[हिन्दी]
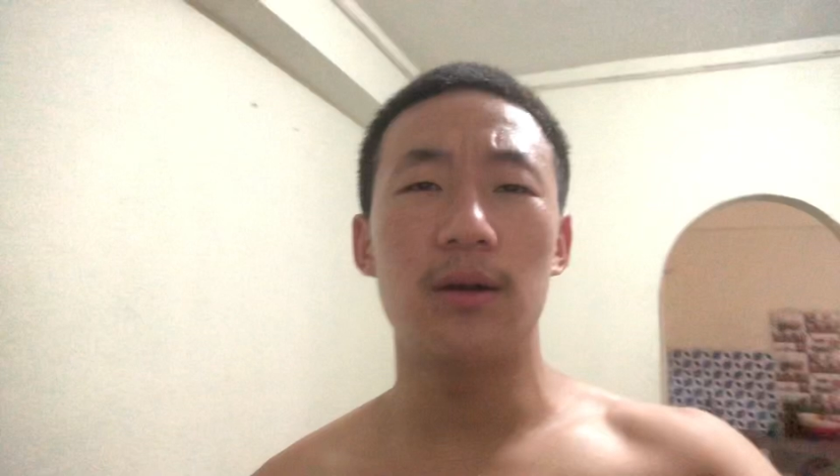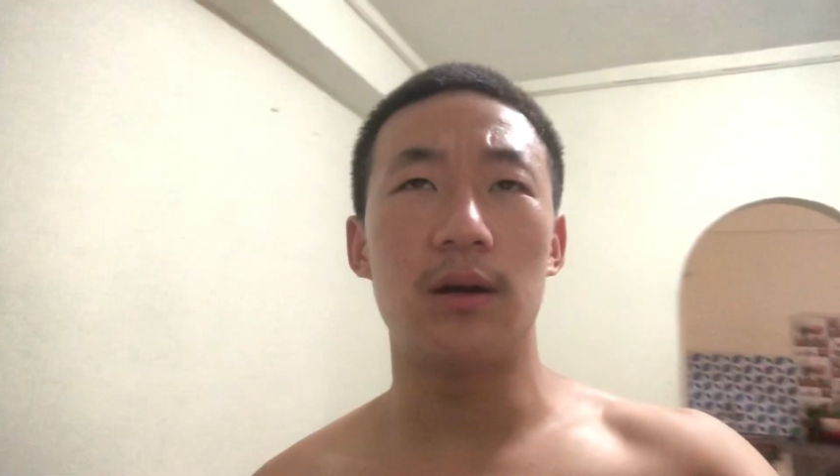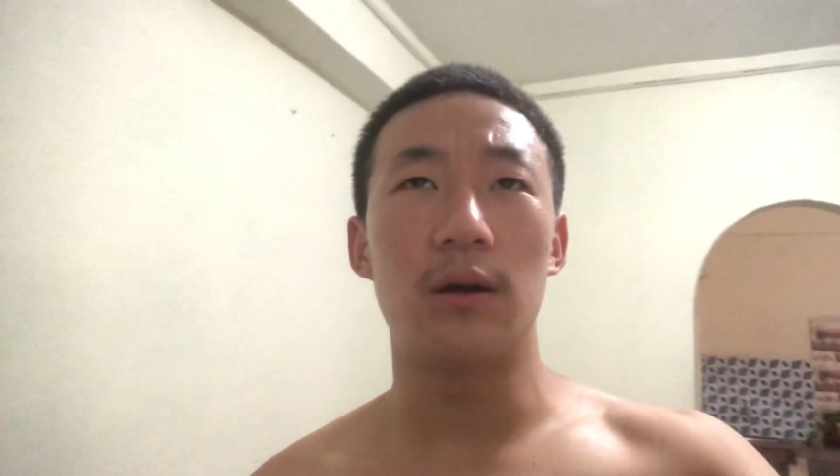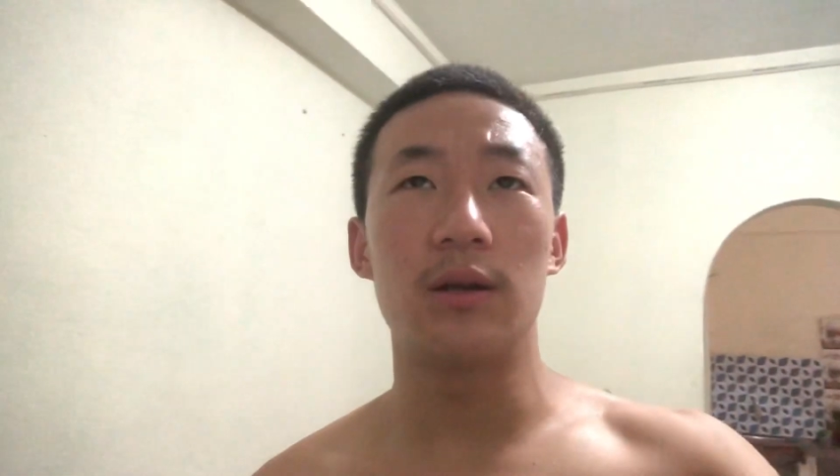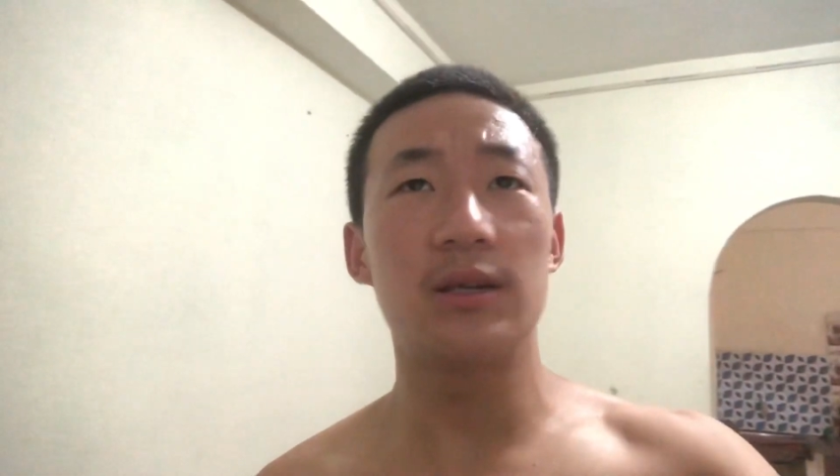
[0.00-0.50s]

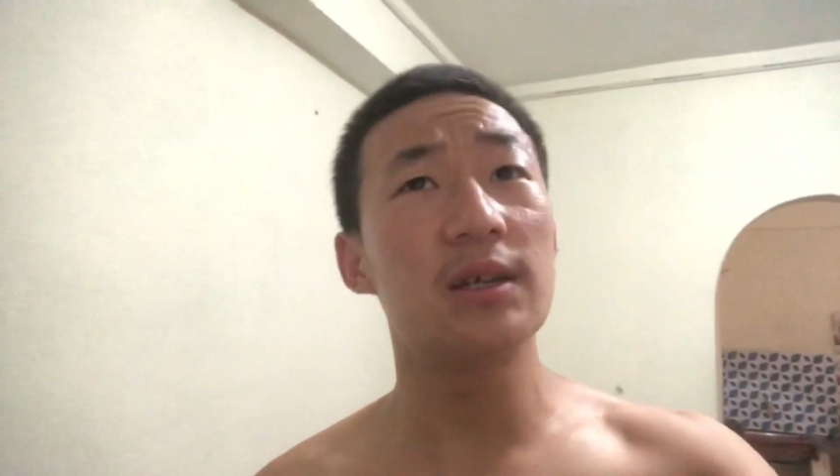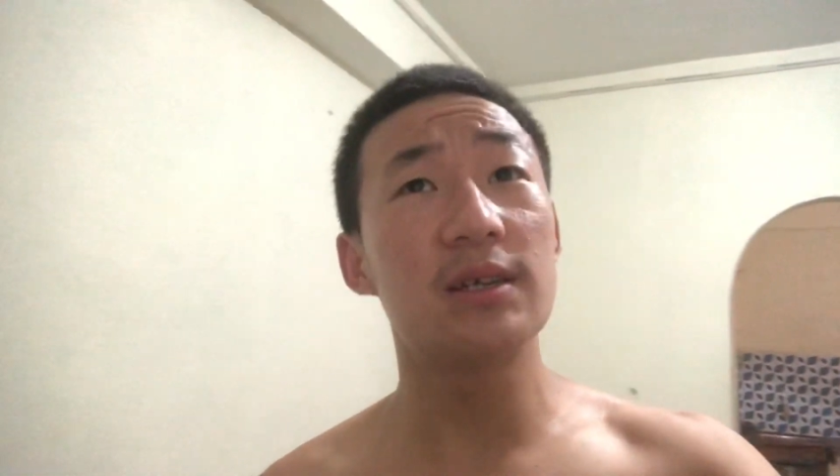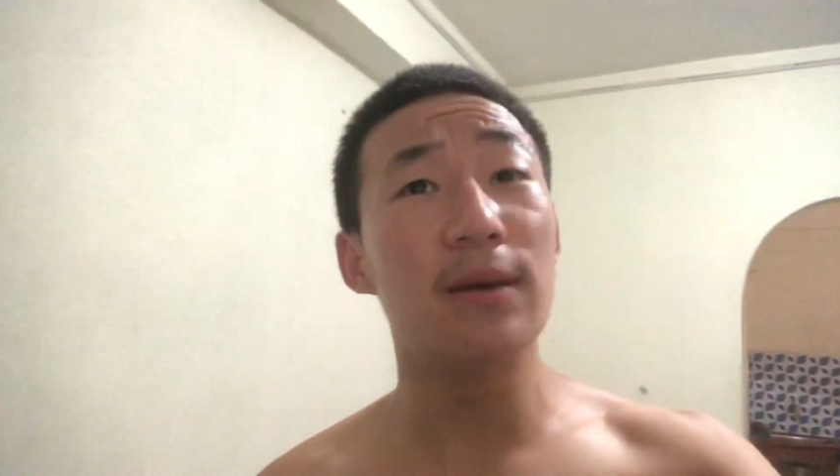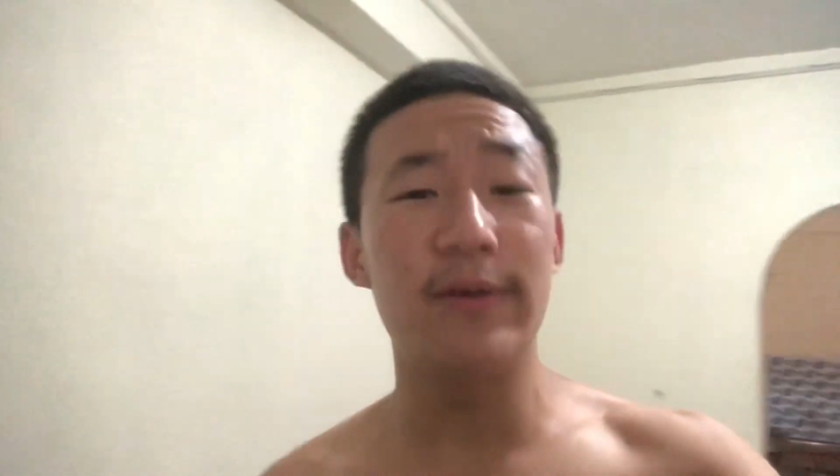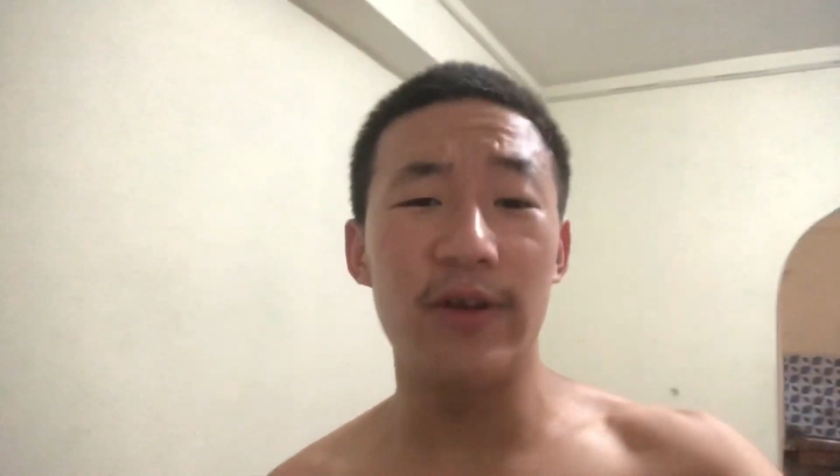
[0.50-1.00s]
और सीधा
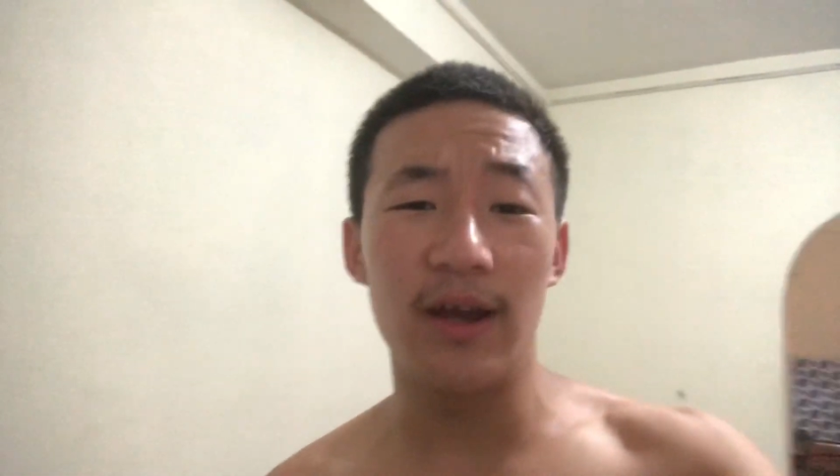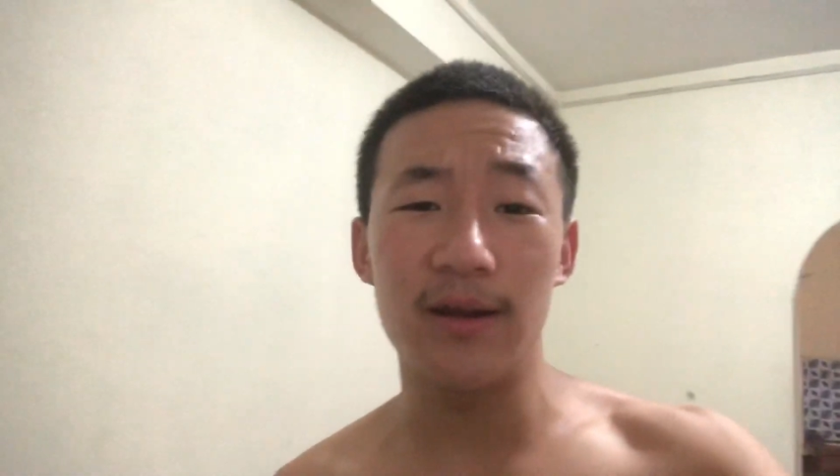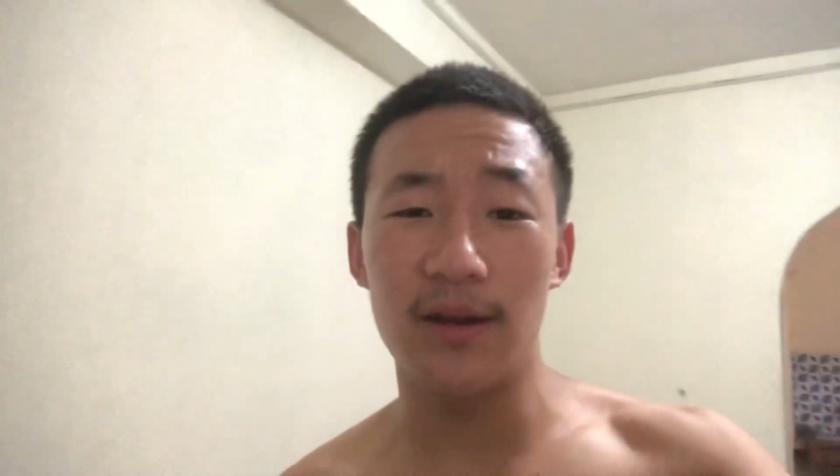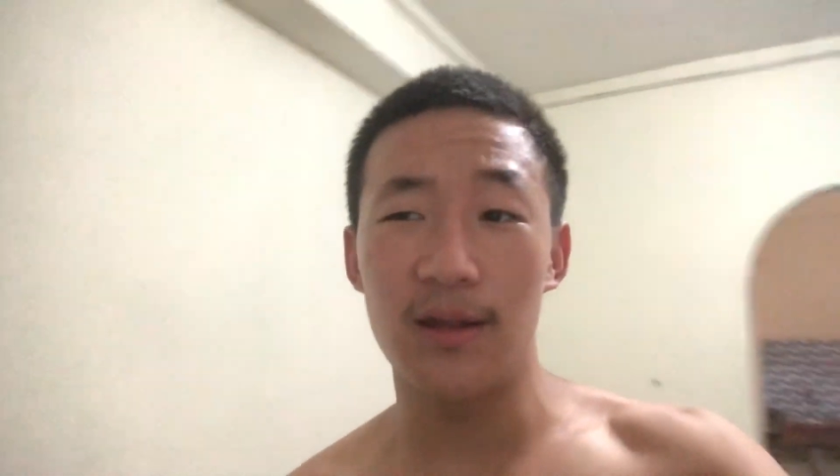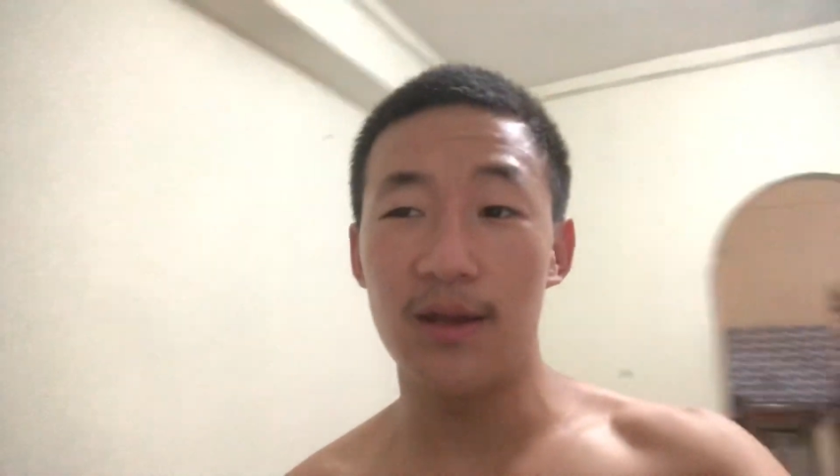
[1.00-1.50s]
सीधा वीडियो एंड
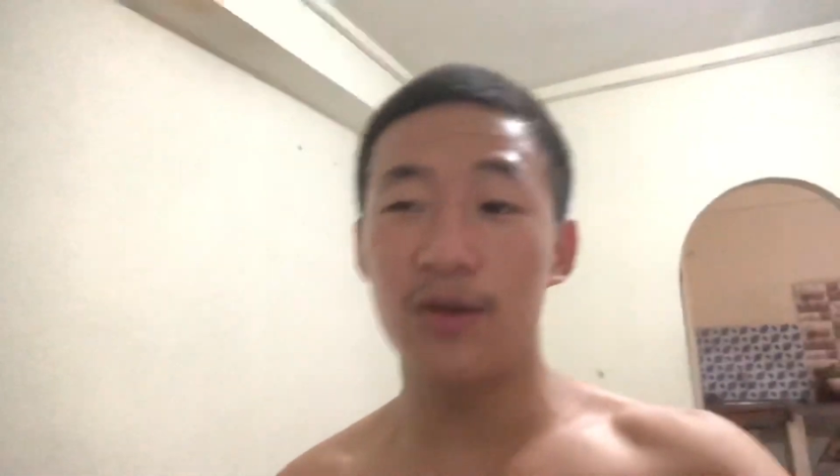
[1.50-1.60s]
कर देते